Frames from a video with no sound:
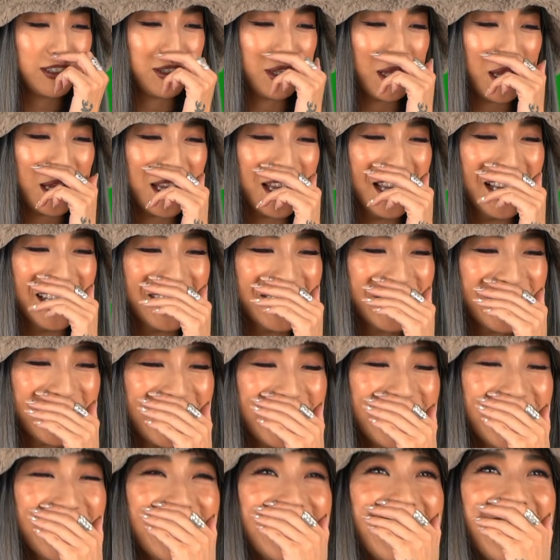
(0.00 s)
なう
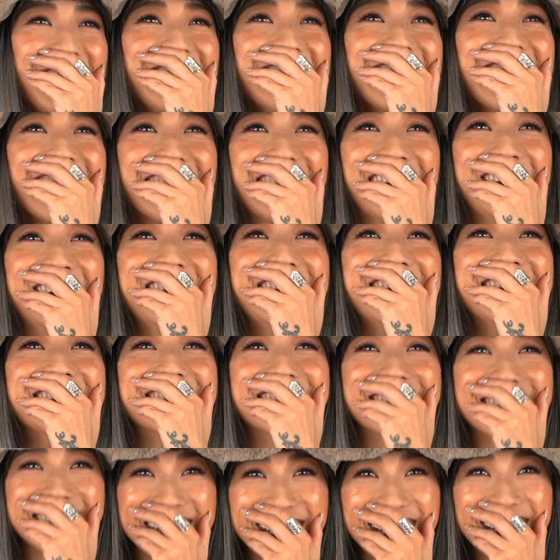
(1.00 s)
歌わなきゃダメな
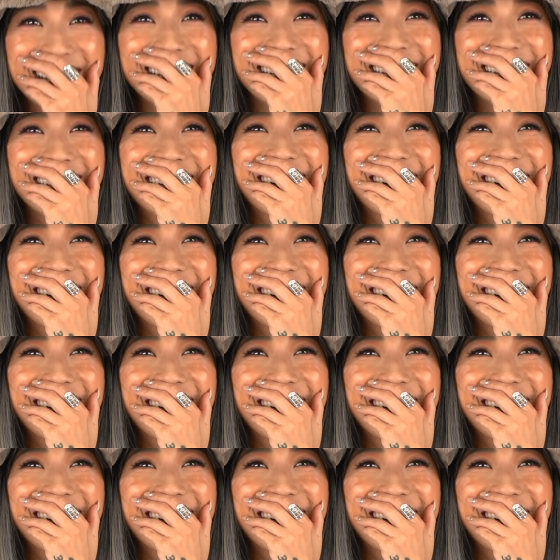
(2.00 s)
んですね。